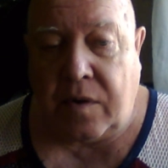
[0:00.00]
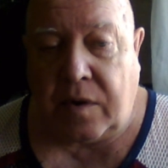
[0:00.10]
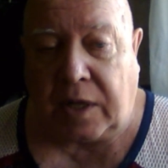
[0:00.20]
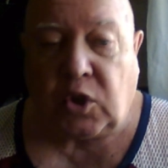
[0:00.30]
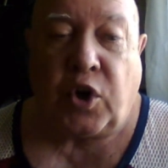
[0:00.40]

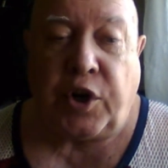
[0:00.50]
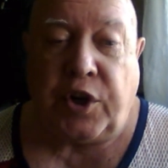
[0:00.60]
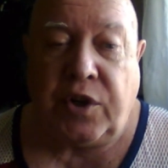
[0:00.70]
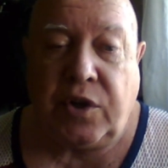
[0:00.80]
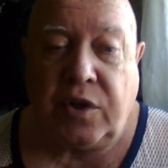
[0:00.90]

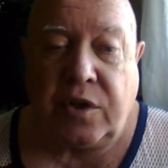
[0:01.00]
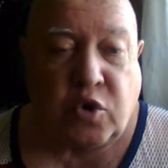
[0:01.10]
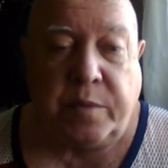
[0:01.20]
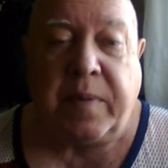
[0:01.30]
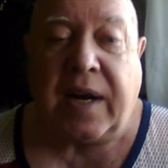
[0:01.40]
который,
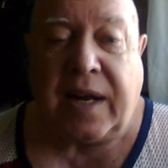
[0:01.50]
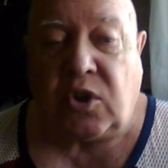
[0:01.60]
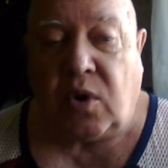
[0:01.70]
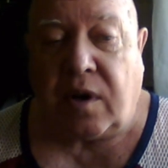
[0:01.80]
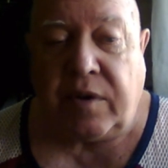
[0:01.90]
судьба
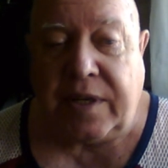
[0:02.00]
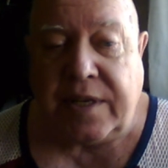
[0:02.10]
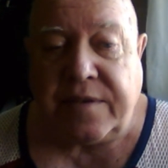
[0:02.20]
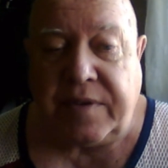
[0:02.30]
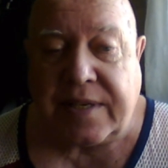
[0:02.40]
которого
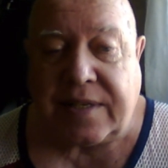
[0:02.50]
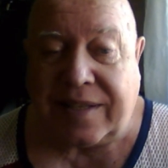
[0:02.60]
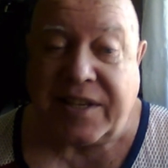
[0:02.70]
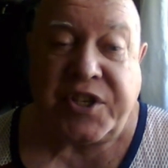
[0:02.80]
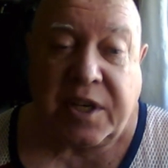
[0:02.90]
неизвестна
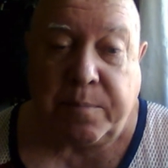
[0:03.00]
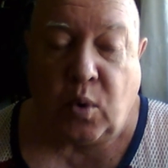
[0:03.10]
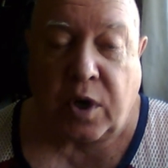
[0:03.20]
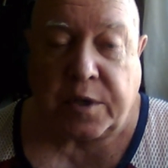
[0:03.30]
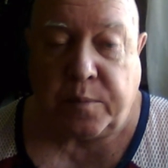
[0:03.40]
до сих
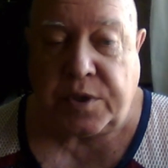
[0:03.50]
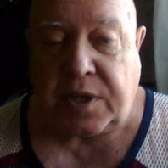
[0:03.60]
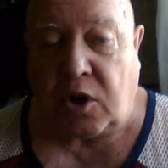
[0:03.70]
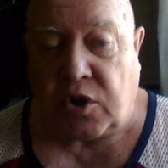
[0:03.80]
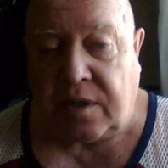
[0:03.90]
пор,
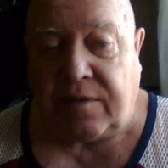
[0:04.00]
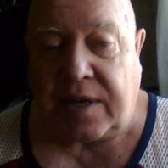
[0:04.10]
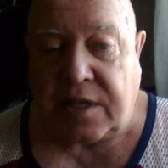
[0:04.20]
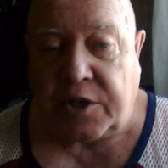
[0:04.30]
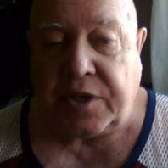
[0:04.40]
спустя уже
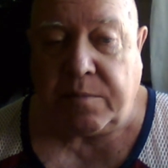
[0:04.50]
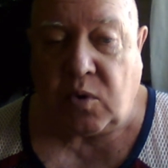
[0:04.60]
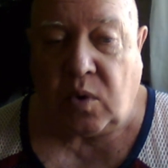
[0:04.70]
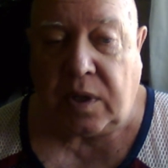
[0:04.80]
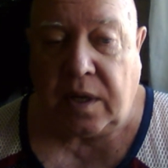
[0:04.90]
два с лишним
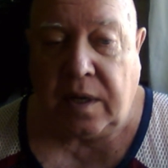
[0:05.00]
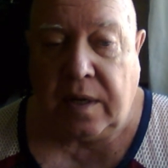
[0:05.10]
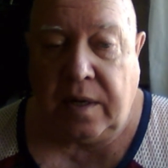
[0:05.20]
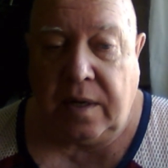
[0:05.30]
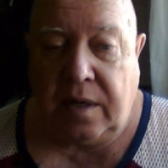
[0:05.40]
года.
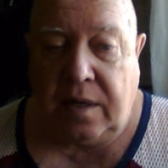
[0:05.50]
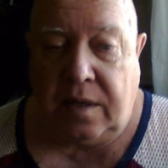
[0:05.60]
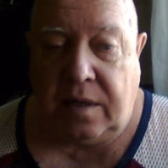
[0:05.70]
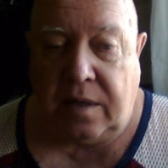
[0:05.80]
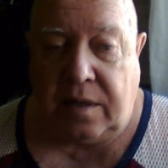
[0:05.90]

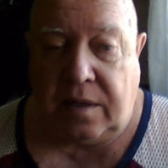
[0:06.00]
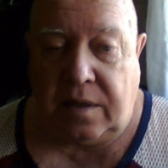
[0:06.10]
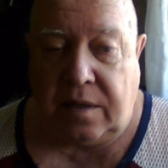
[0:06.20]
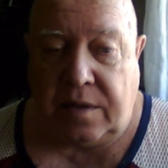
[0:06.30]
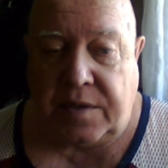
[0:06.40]

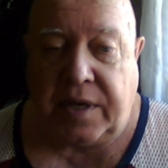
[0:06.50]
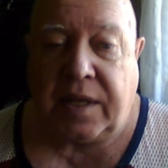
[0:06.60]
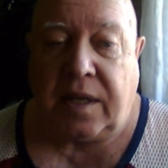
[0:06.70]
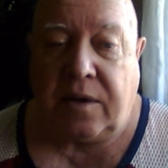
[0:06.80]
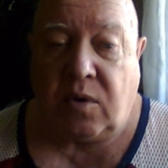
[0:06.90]
И
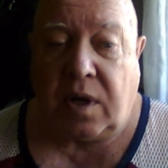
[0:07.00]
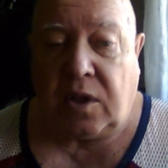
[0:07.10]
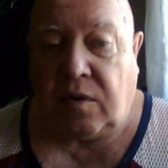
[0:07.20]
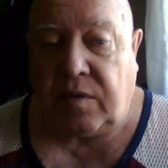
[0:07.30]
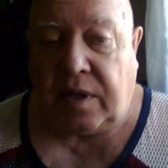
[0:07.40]
тело
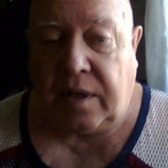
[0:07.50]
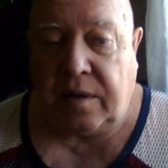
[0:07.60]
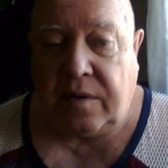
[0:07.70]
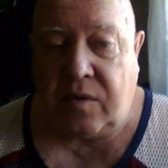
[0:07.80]
уголовное,